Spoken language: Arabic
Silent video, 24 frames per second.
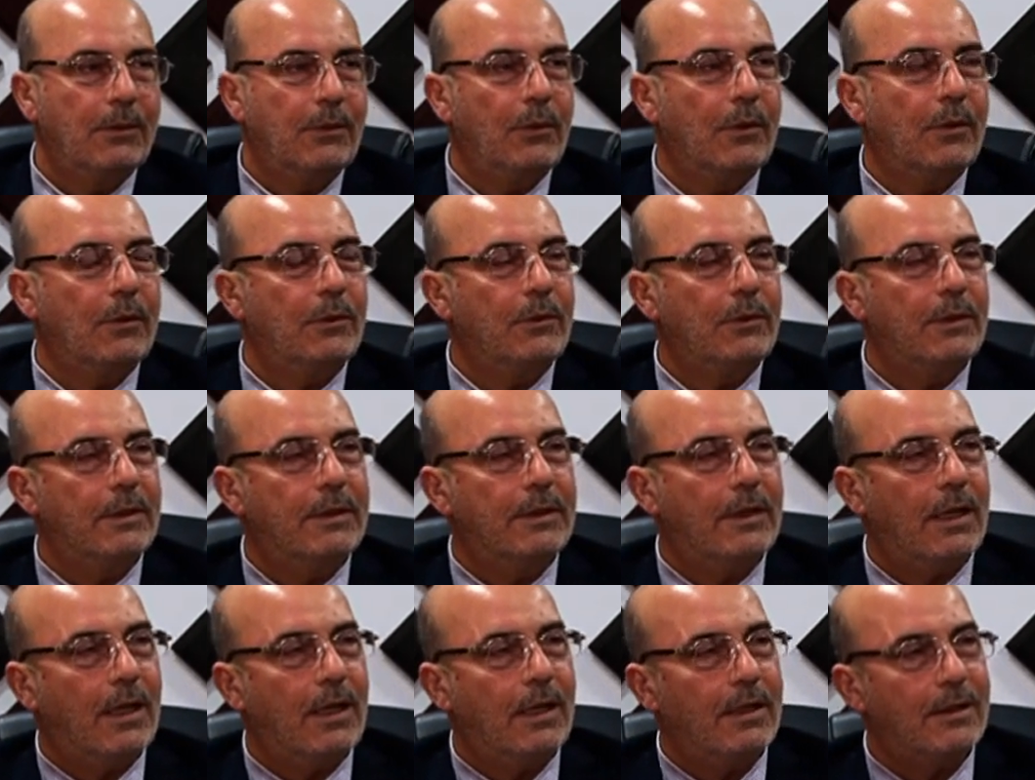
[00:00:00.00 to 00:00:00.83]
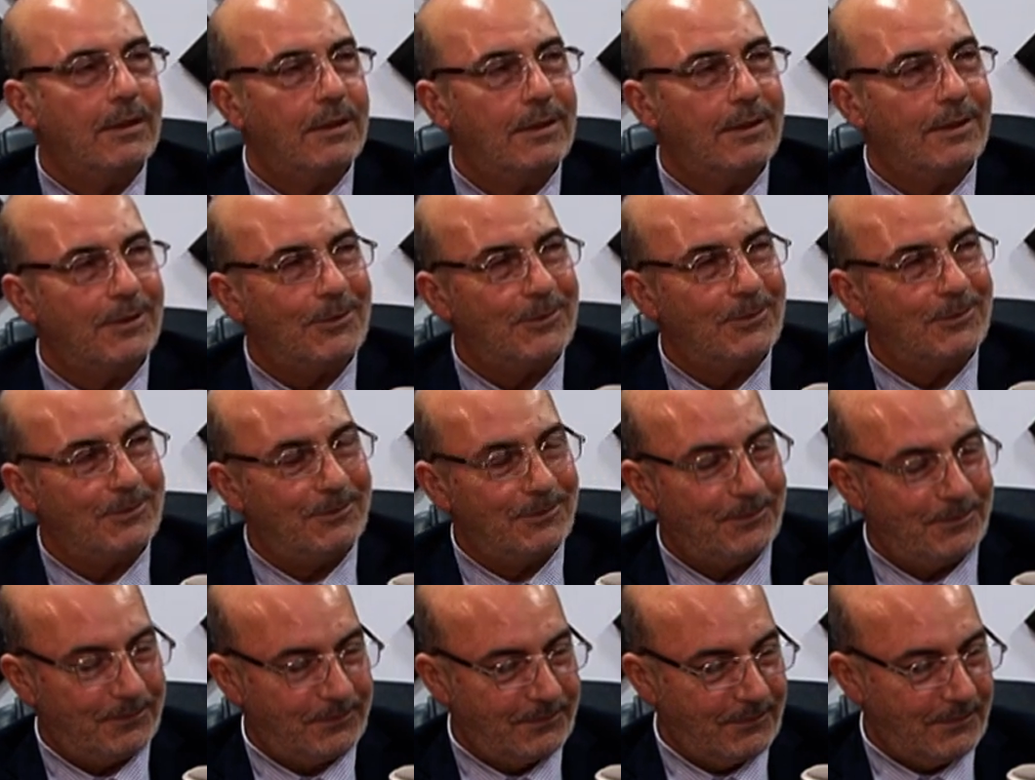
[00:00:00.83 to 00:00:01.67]
وكل التحايا لكم
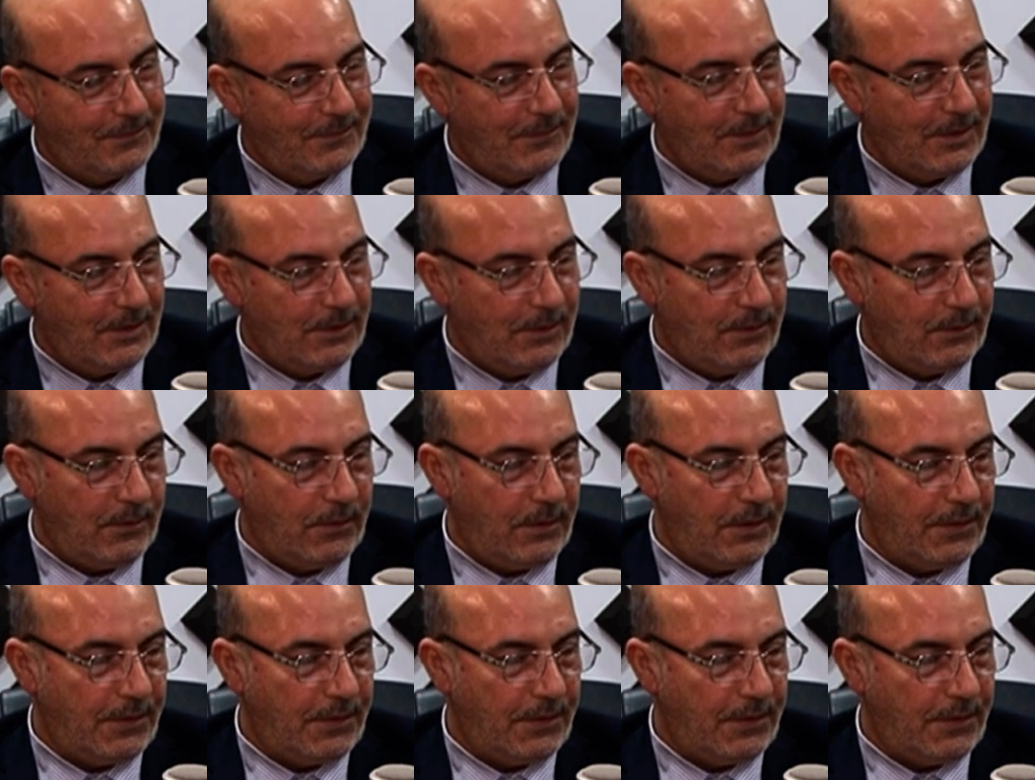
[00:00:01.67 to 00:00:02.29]
الله يديمك